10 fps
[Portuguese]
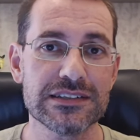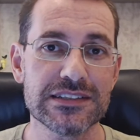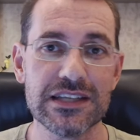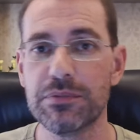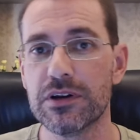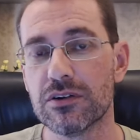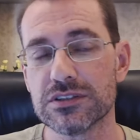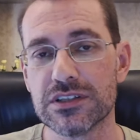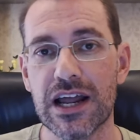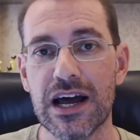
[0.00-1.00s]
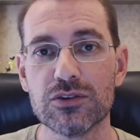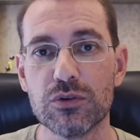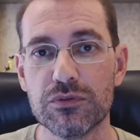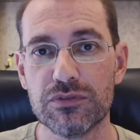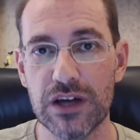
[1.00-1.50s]
é sempre
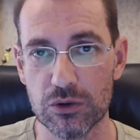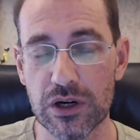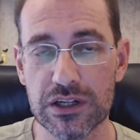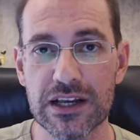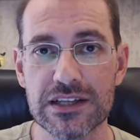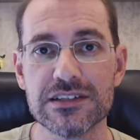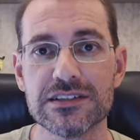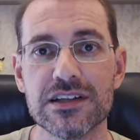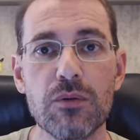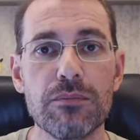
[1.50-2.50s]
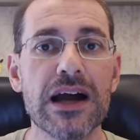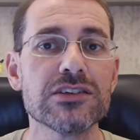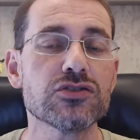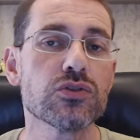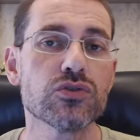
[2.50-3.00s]
considerado o valor da aquisição
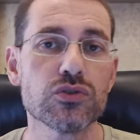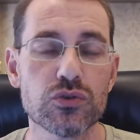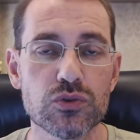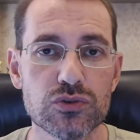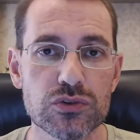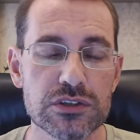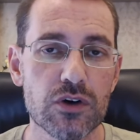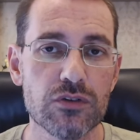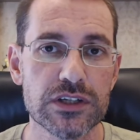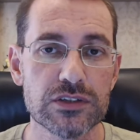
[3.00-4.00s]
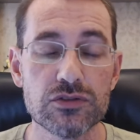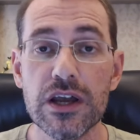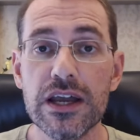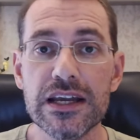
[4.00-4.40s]
mais todos os custos envolvidos.